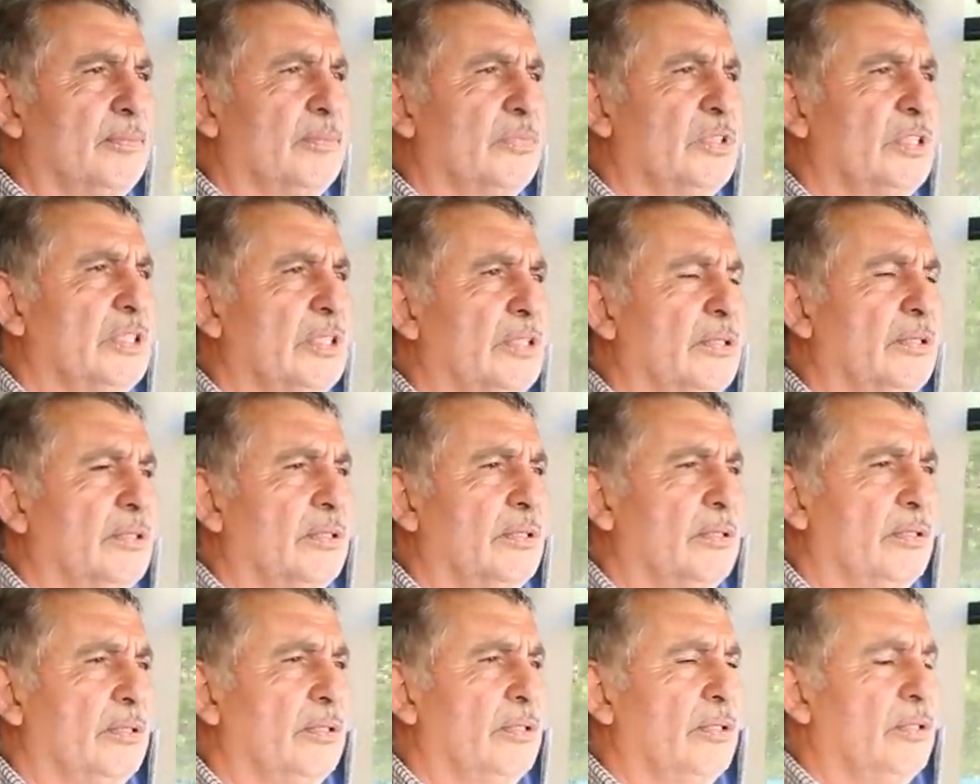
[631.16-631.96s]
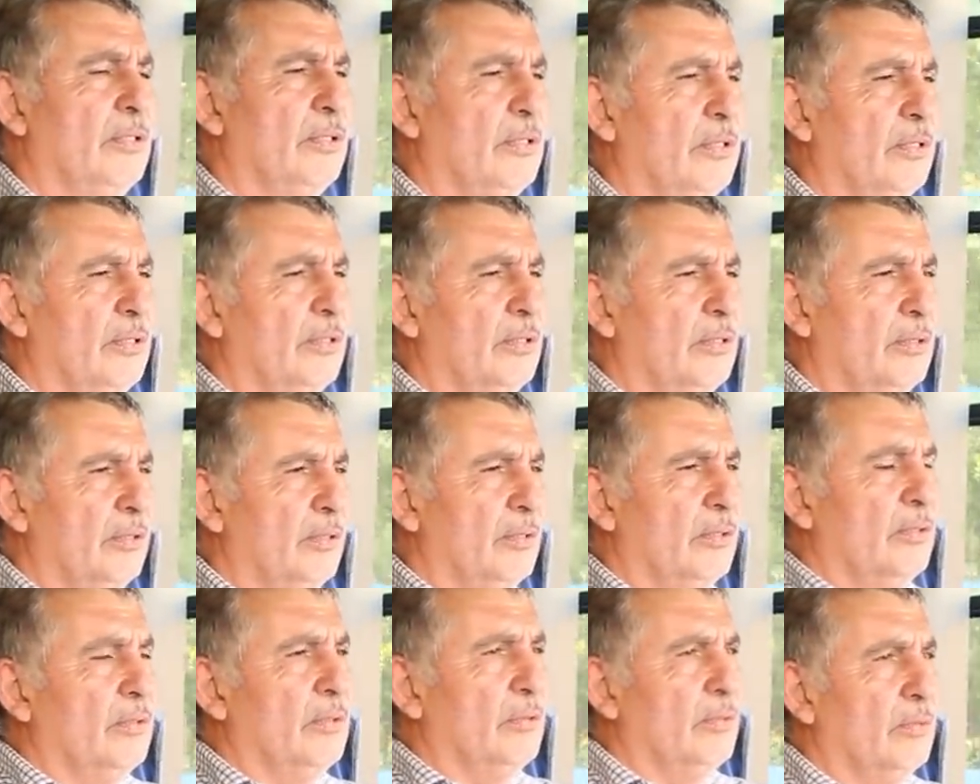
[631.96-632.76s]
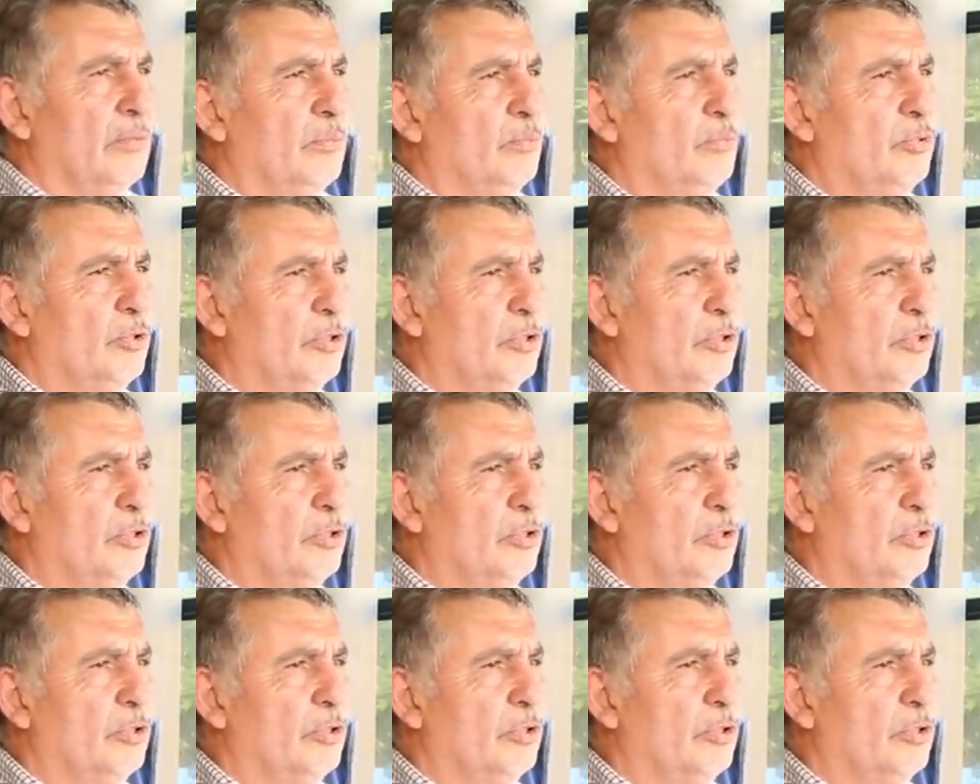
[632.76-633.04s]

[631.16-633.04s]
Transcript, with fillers: После реконструкции как вам становилось?